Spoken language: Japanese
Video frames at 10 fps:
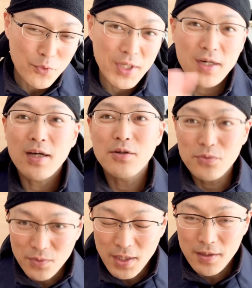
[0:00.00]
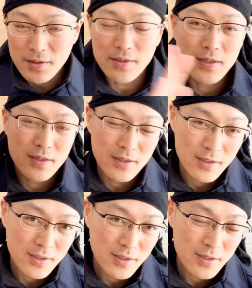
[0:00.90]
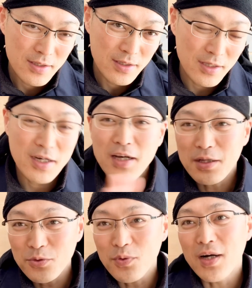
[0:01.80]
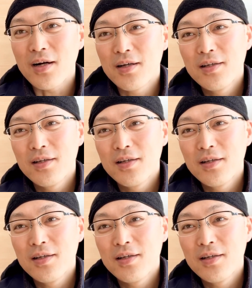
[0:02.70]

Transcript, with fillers: ういっかいやるとかにかいやるとか